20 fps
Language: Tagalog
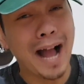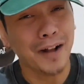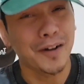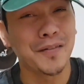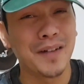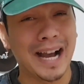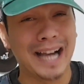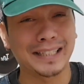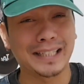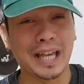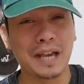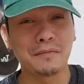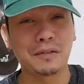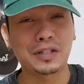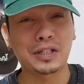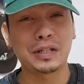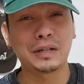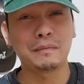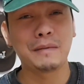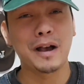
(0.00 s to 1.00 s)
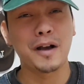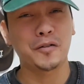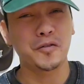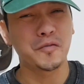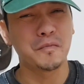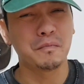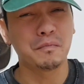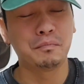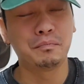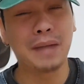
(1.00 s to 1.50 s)
Bago nga tayo
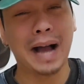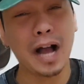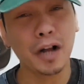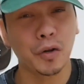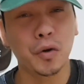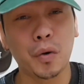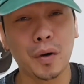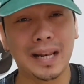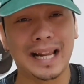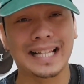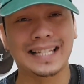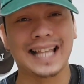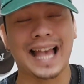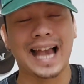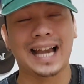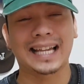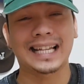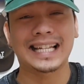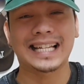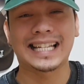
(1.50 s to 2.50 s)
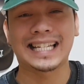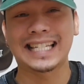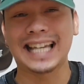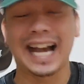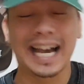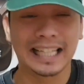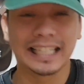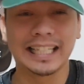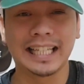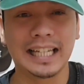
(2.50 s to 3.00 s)
magsimula kung bago ka lang sa akin
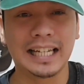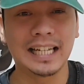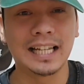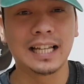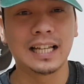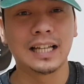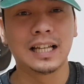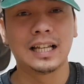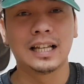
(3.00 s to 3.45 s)
channel,